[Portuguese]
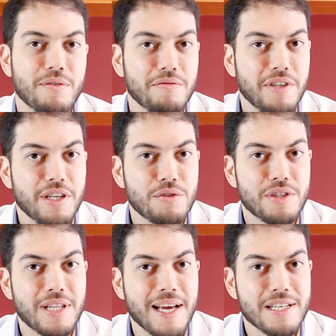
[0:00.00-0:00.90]
No vídeo
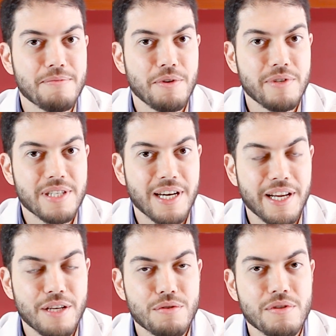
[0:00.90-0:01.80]
de 10 mil
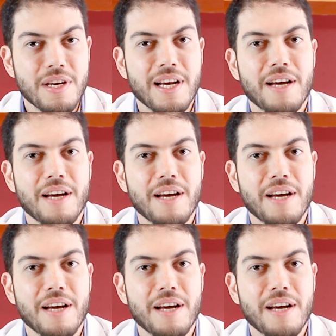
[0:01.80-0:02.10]
inscritos,